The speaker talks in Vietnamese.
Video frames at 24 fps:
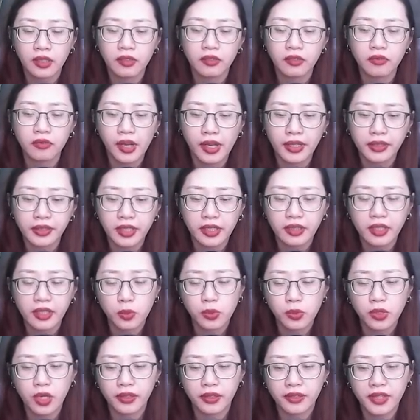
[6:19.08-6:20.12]
Vậy thì
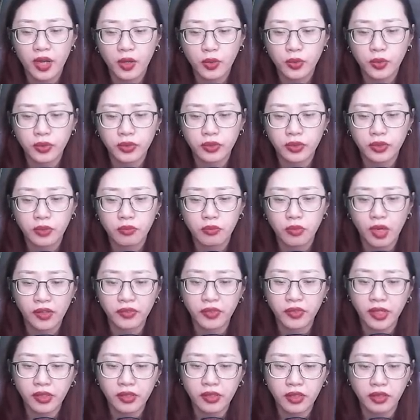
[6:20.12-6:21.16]
không cần đâu, mọi
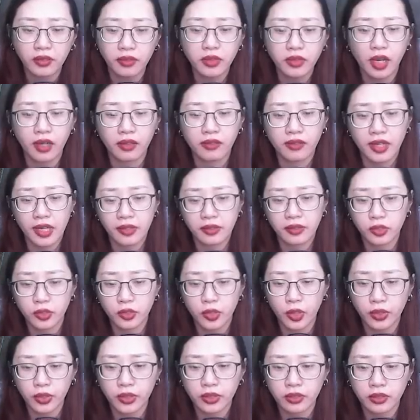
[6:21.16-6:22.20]
việc cẩn thận là được
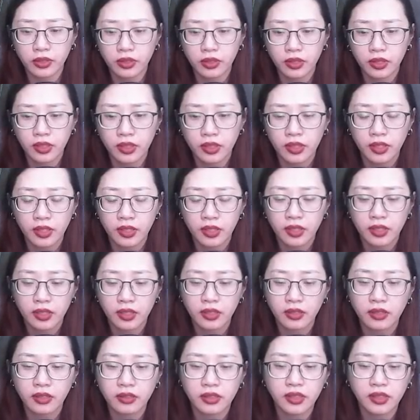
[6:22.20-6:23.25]
rồi.
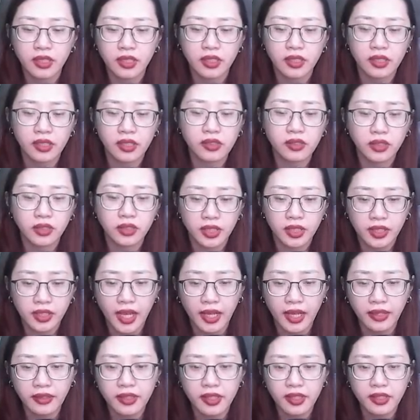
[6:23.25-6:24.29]
Người kia cười
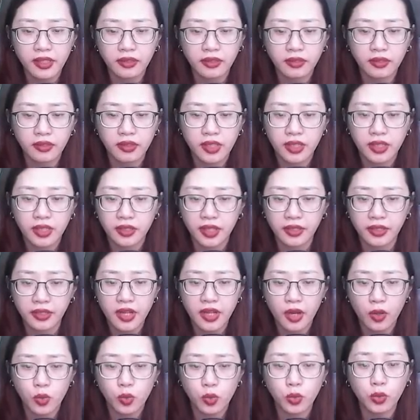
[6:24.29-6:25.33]
thản nhiên nhìn đỉnh
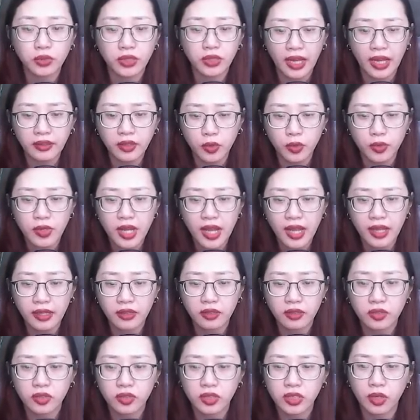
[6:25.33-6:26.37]
đầu của Tả Tiểu Đa,
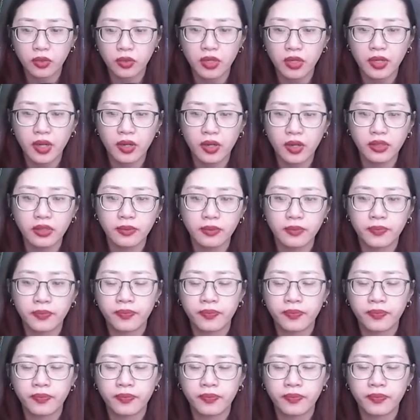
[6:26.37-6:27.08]
sau đó nói.